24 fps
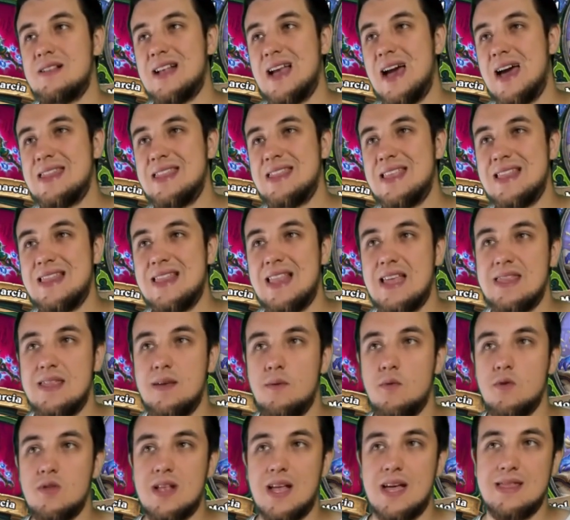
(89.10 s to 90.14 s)
karta dla
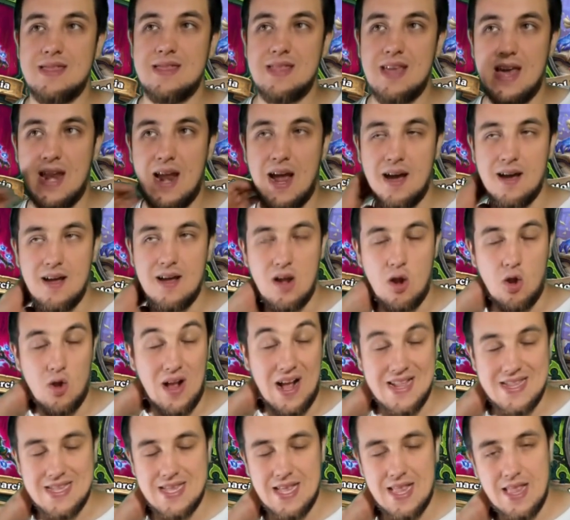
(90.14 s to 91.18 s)
Demon Huntera,
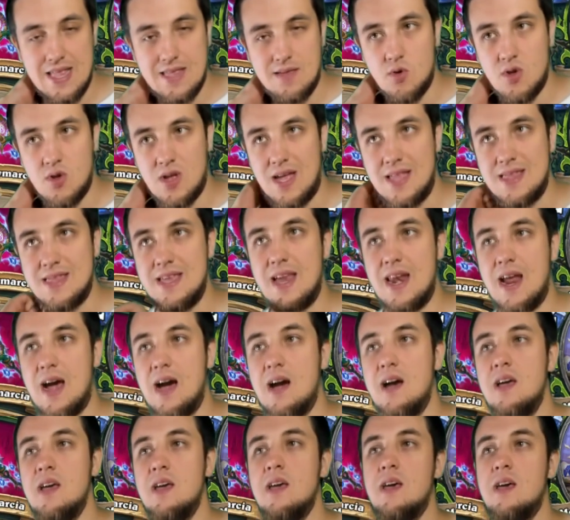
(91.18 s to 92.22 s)
lokacja dla Demon
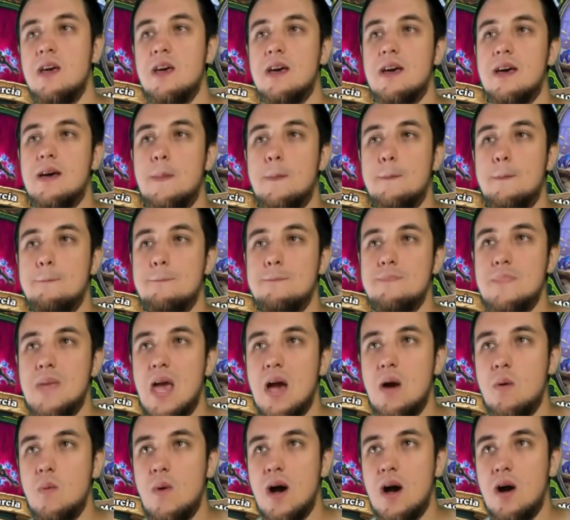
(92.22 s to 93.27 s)
Huntera. E,
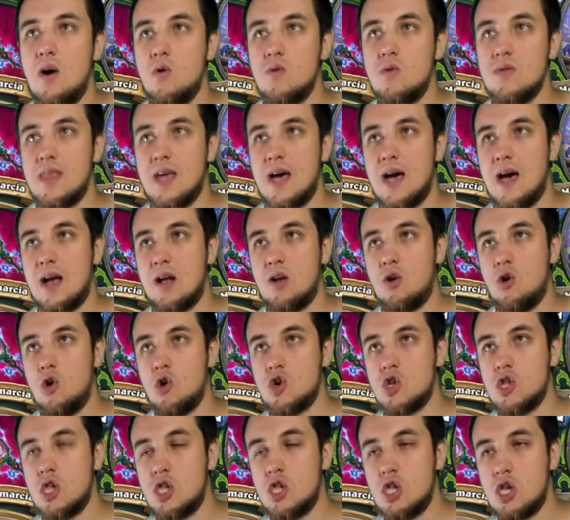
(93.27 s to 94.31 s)
miała ona
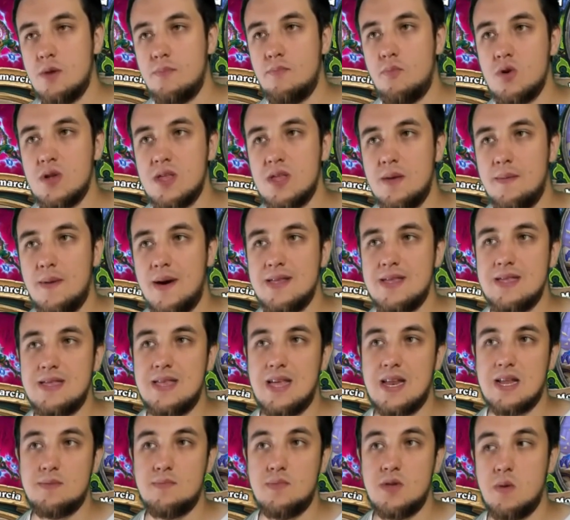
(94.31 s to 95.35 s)
koszt 3 punkty many,
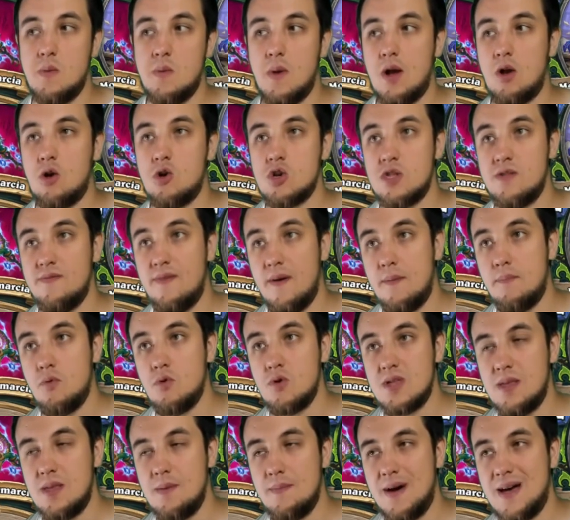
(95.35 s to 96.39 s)
teraz będzie miała koszt 2
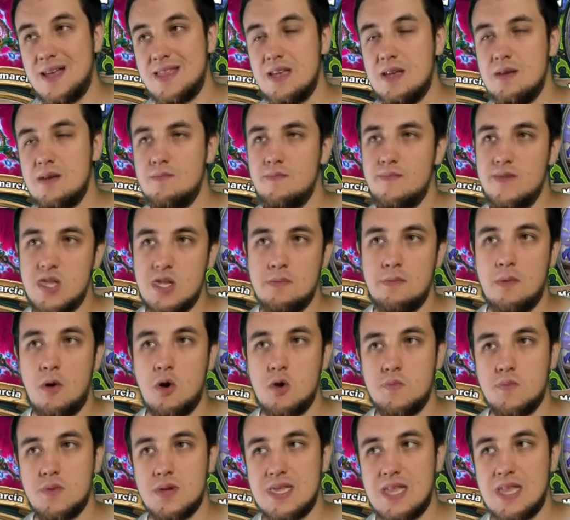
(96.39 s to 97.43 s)
punkty many.
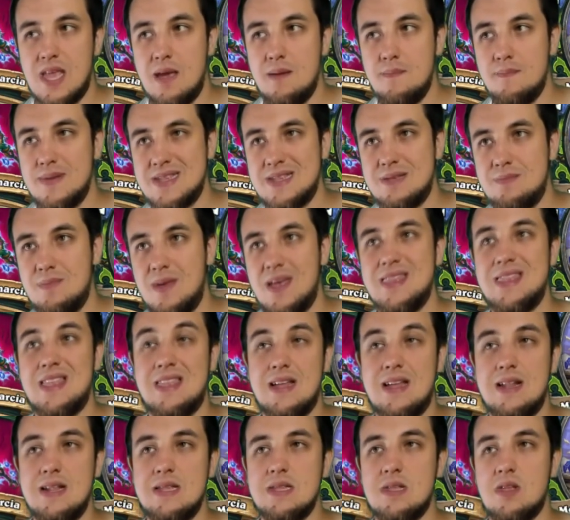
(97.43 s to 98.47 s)
Wytrzymałość pozostaje bez zmian,
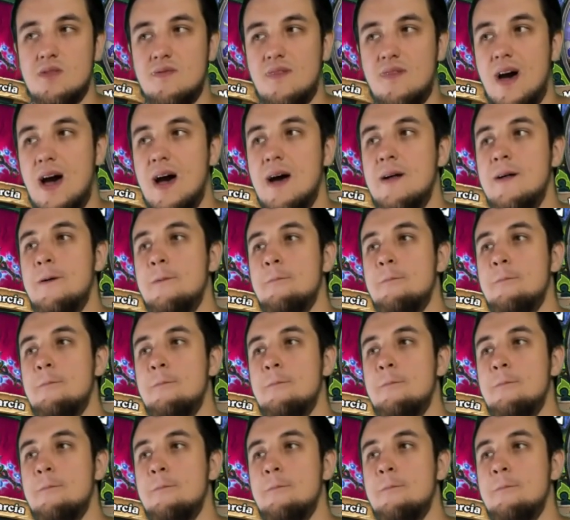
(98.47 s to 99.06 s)
nadal jest to 2.